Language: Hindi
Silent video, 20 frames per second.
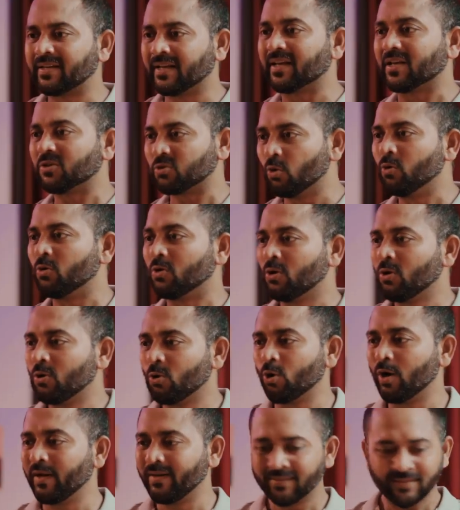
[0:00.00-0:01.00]
ठीक है सुन
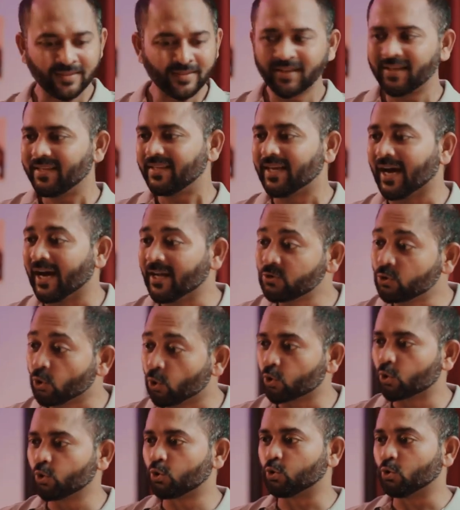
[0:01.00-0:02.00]
रोहन यहाँ जो
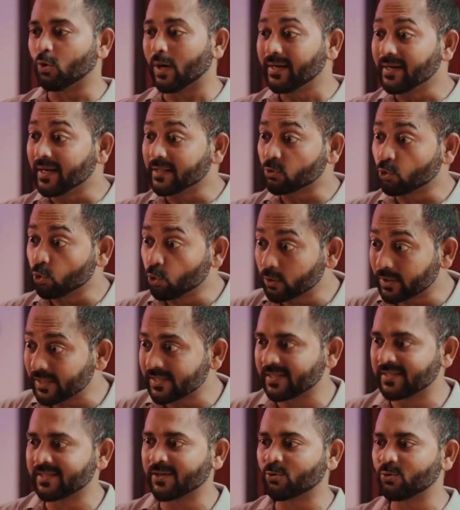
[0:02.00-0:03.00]
कुछ हुआ ना तू
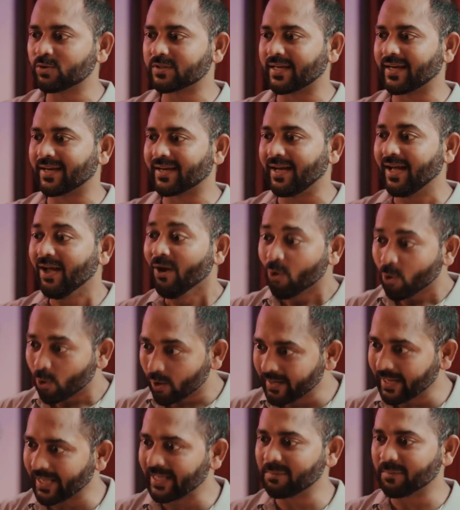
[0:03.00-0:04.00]
किसी से कुछ कहेगा और
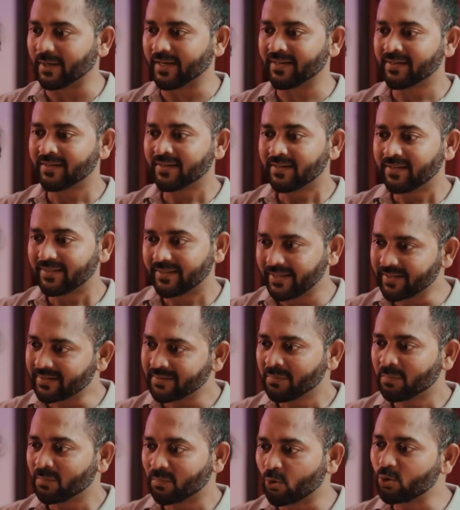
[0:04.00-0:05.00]
ना ही मैं ठीक
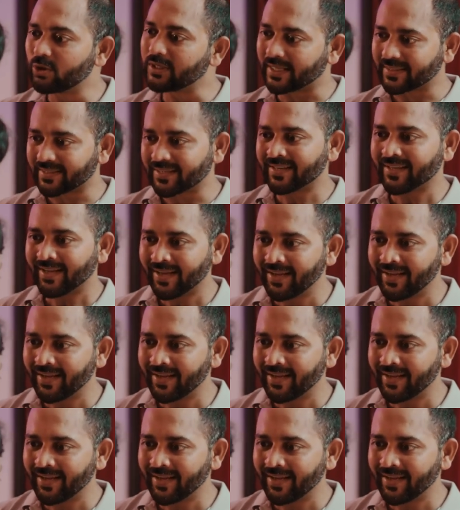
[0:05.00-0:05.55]
भूल जाते हैं